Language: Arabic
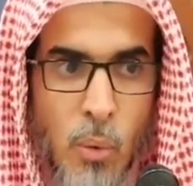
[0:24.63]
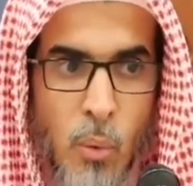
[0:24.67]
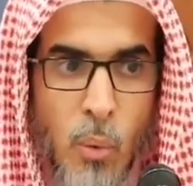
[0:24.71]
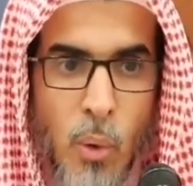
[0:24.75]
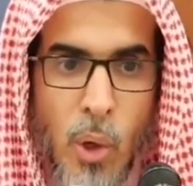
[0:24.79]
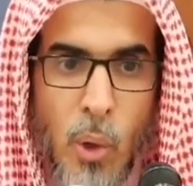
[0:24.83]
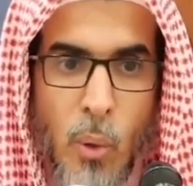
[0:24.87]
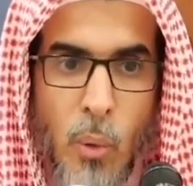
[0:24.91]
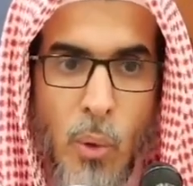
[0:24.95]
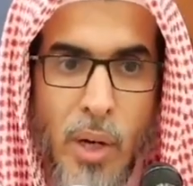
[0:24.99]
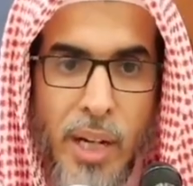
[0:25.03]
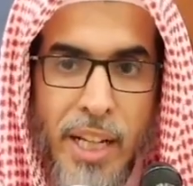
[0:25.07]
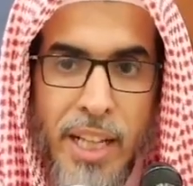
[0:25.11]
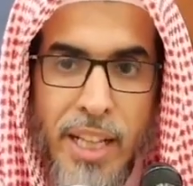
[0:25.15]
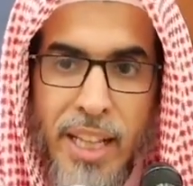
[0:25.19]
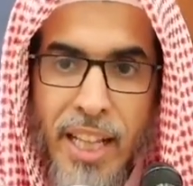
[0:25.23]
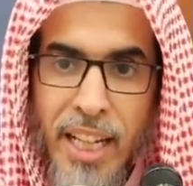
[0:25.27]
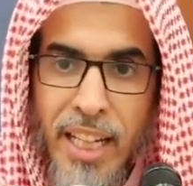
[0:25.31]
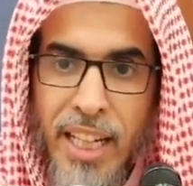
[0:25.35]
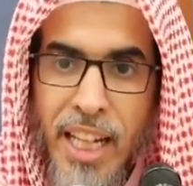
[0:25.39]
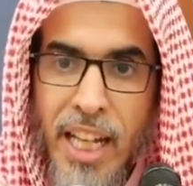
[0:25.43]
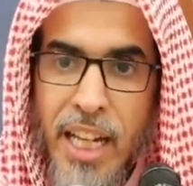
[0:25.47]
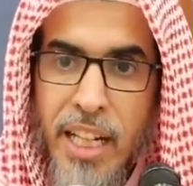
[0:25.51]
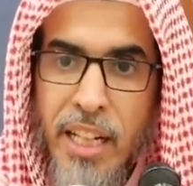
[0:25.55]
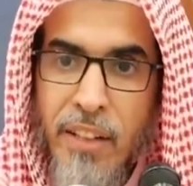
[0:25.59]
وهو
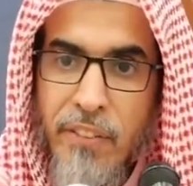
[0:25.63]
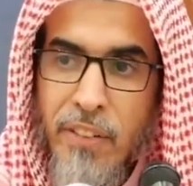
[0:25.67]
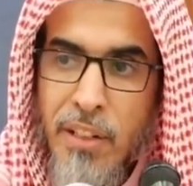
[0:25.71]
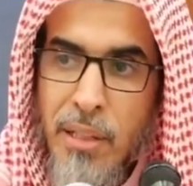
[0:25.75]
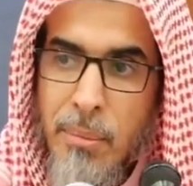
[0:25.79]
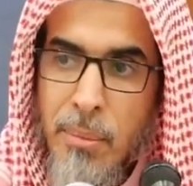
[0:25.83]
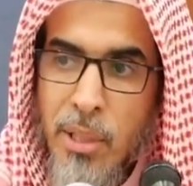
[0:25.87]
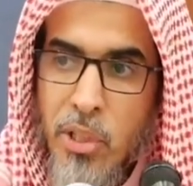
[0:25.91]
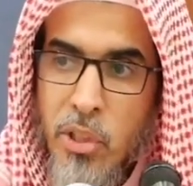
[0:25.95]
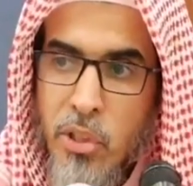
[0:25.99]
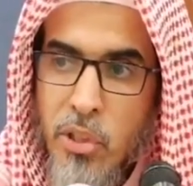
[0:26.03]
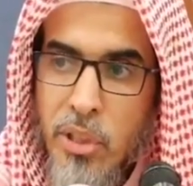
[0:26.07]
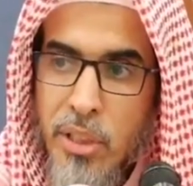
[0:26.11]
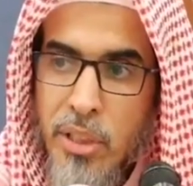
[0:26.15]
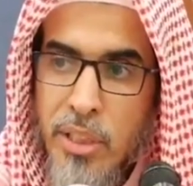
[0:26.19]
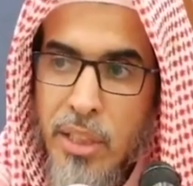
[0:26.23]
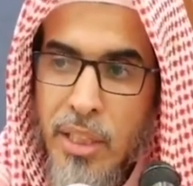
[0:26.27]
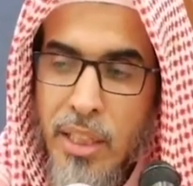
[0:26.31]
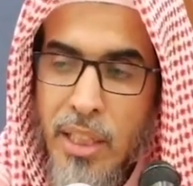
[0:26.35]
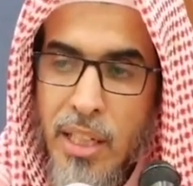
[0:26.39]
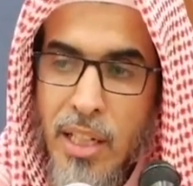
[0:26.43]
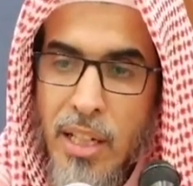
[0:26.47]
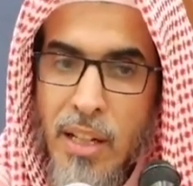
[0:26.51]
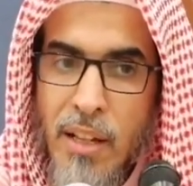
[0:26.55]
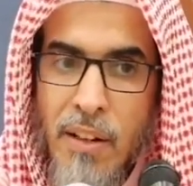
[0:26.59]
إذا كان في المسجد
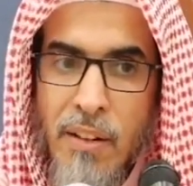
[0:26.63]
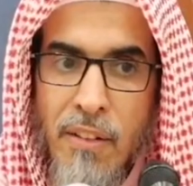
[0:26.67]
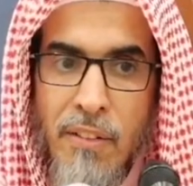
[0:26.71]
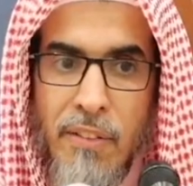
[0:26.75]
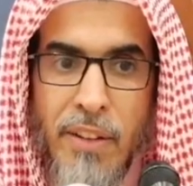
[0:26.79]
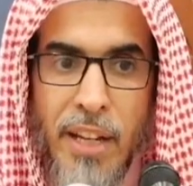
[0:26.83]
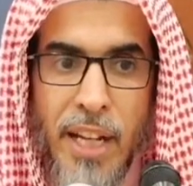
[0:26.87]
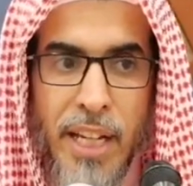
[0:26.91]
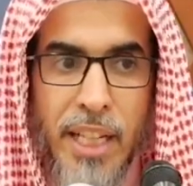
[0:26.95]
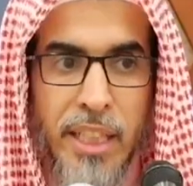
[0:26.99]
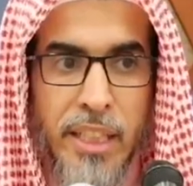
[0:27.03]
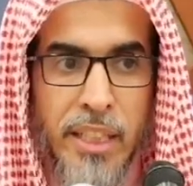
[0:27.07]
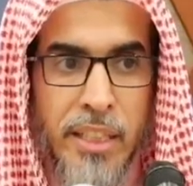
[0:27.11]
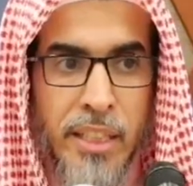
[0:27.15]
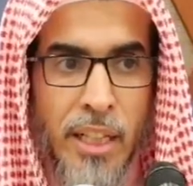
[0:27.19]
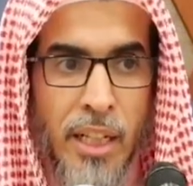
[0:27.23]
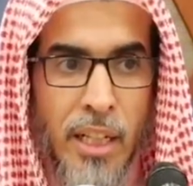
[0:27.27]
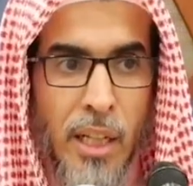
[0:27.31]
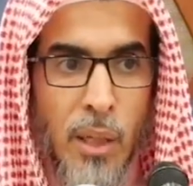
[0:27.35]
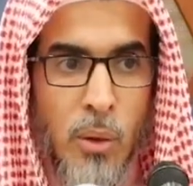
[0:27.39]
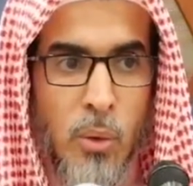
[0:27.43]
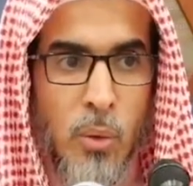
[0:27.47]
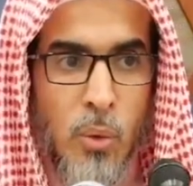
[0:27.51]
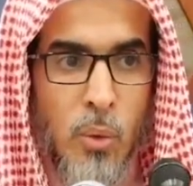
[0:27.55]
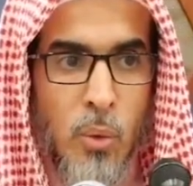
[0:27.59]
فإن
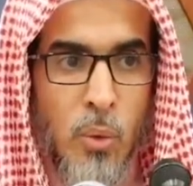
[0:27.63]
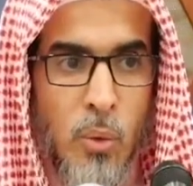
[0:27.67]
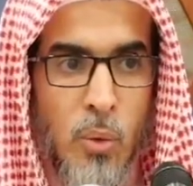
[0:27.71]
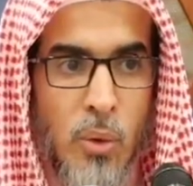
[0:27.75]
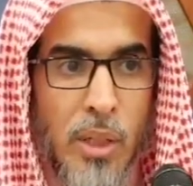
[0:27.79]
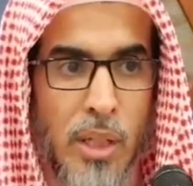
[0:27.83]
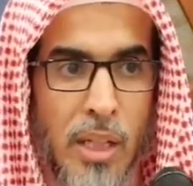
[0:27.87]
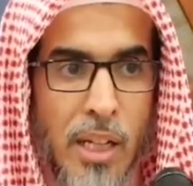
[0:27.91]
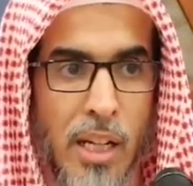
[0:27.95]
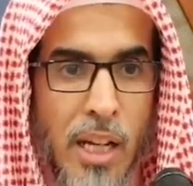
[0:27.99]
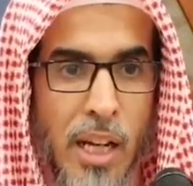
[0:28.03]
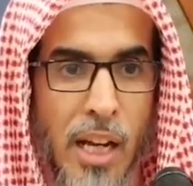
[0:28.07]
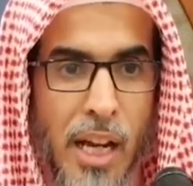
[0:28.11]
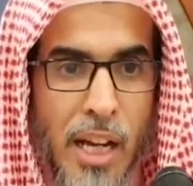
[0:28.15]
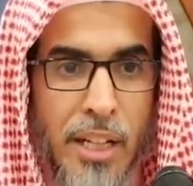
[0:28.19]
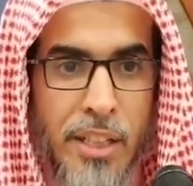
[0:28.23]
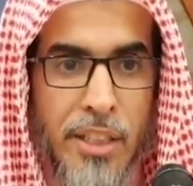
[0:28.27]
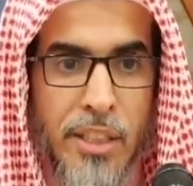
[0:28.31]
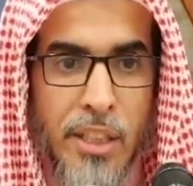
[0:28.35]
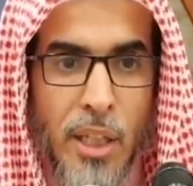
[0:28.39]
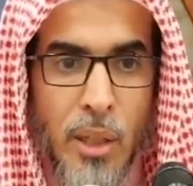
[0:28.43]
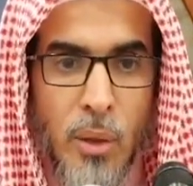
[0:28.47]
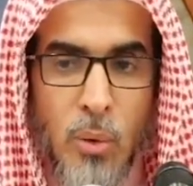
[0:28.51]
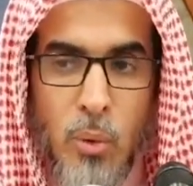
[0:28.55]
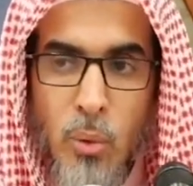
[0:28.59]
له
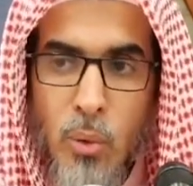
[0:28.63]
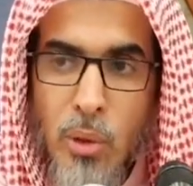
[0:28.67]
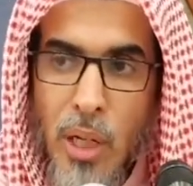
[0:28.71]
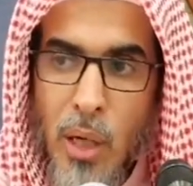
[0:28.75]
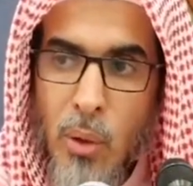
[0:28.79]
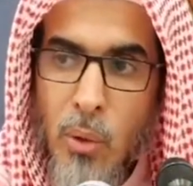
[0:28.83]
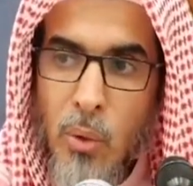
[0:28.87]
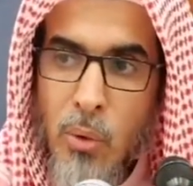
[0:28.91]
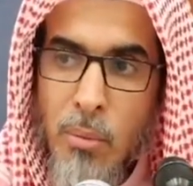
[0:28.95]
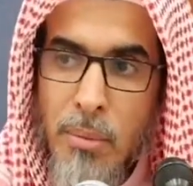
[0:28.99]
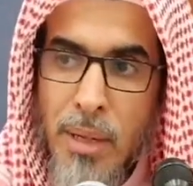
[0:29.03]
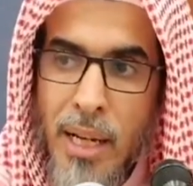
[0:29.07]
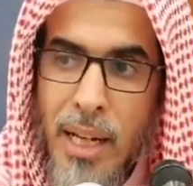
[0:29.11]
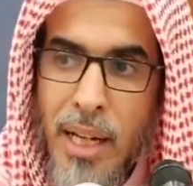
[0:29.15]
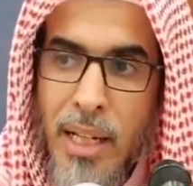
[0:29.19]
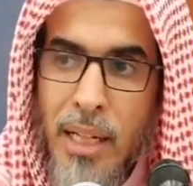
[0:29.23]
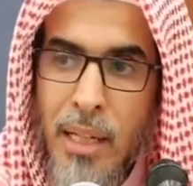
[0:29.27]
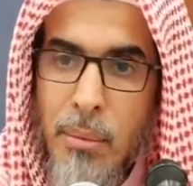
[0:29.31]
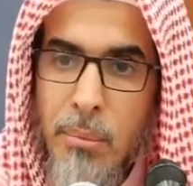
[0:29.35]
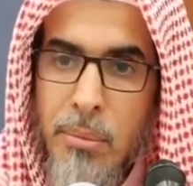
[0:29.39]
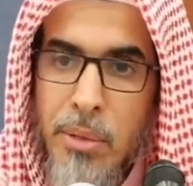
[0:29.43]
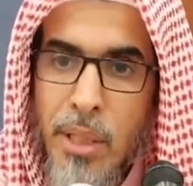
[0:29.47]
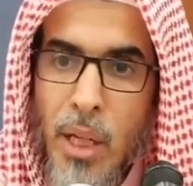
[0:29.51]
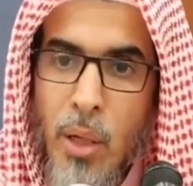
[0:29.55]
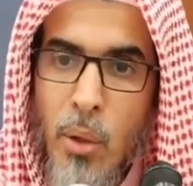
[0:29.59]
أن يقوله ما
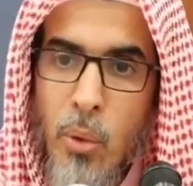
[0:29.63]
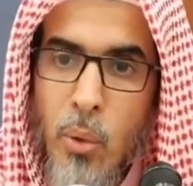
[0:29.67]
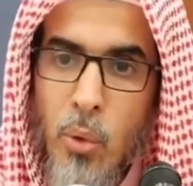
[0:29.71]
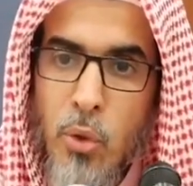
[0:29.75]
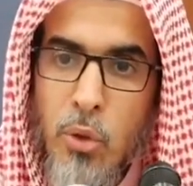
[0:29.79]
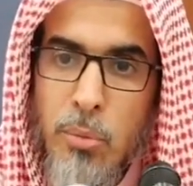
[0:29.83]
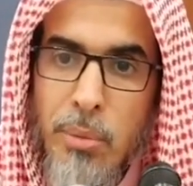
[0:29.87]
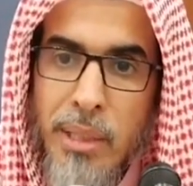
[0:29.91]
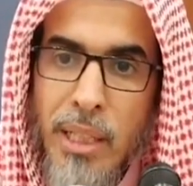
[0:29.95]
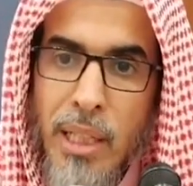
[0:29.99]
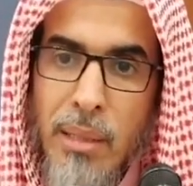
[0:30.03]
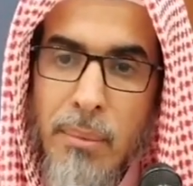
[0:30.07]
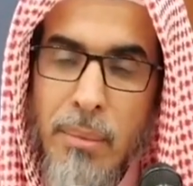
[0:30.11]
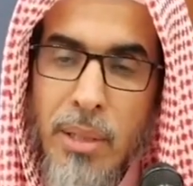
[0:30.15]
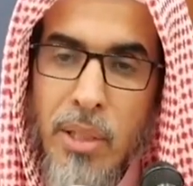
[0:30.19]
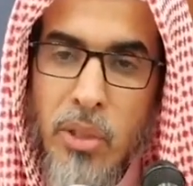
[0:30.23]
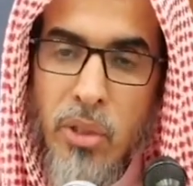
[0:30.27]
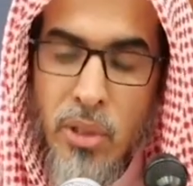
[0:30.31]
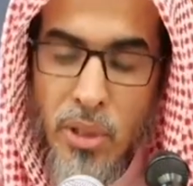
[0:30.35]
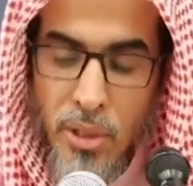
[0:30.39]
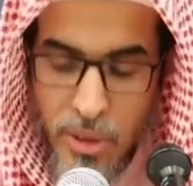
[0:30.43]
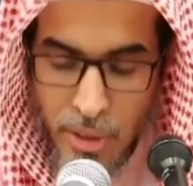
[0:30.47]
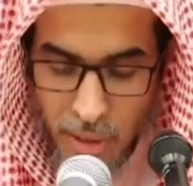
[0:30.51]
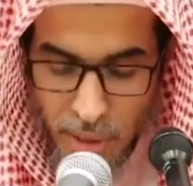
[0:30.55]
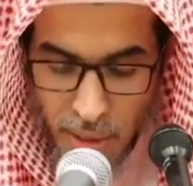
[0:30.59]
لم يخرج من
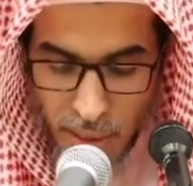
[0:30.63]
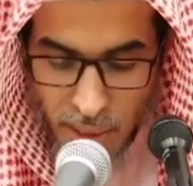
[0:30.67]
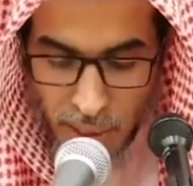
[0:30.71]
المسجد